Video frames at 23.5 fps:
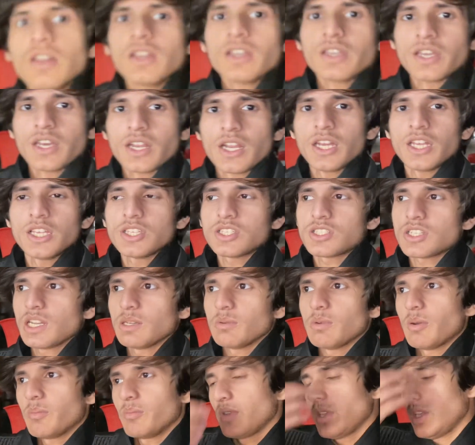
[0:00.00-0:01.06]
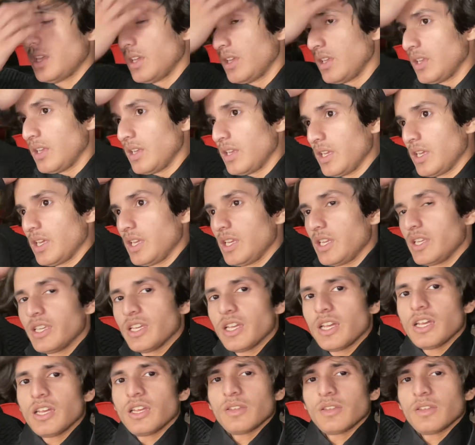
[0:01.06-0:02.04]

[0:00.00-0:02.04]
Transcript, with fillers: यार इस टाइम हमने ले लिया है